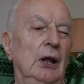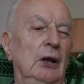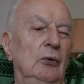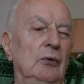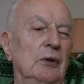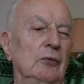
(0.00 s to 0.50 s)

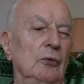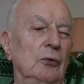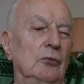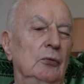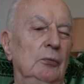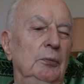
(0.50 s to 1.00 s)
Nous avons
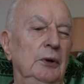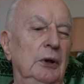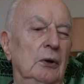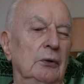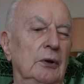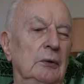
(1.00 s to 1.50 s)
subi
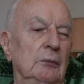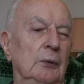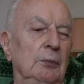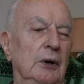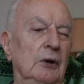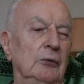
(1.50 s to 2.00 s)
l'entraînement
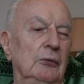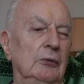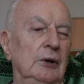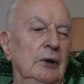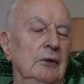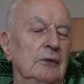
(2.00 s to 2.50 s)

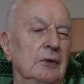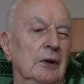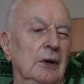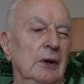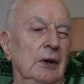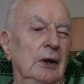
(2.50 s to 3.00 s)
parachutiste
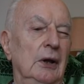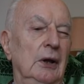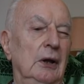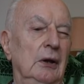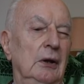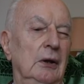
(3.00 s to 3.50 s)

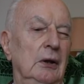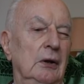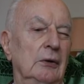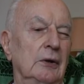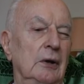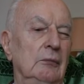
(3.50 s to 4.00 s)
et
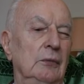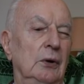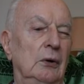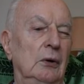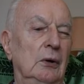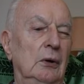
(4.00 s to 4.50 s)

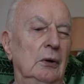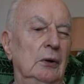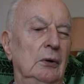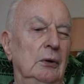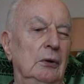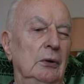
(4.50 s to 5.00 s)
l'entraînement
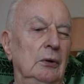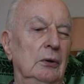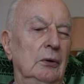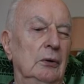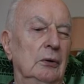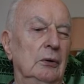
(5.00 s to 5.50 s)
euh,
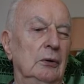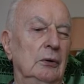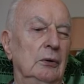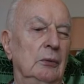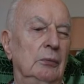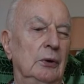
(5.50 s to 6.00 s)

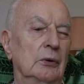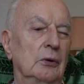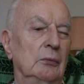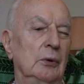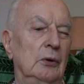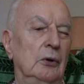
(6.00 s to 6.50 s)

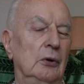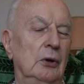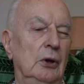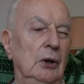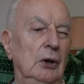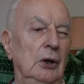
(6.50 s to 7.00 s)
d'embarquement
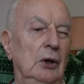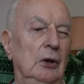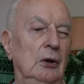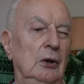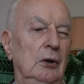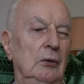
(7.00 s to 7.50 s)

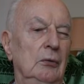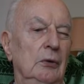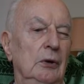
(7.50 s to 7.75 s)
et de